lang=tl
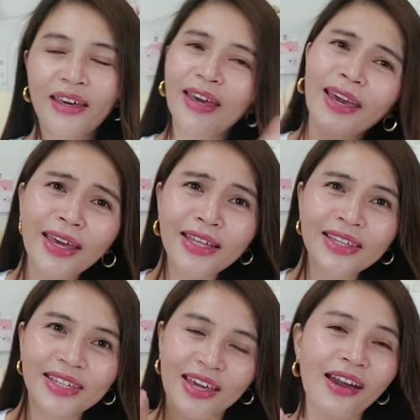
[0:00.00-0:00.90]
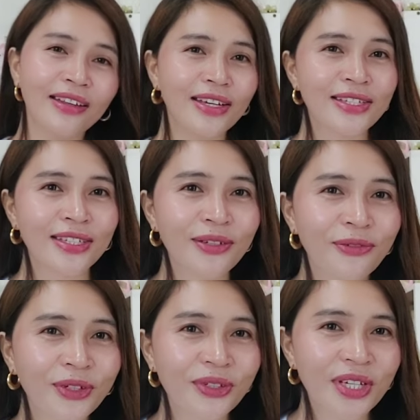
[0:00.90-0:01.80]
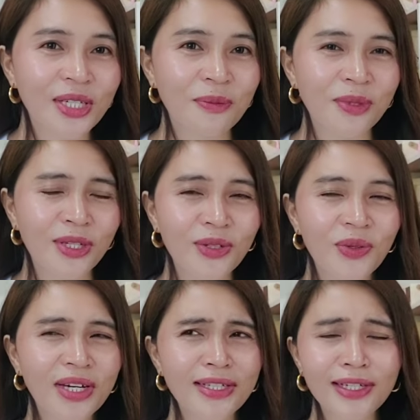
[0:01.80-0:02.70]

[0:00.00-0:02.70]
And yeah, that's it for today's video guys.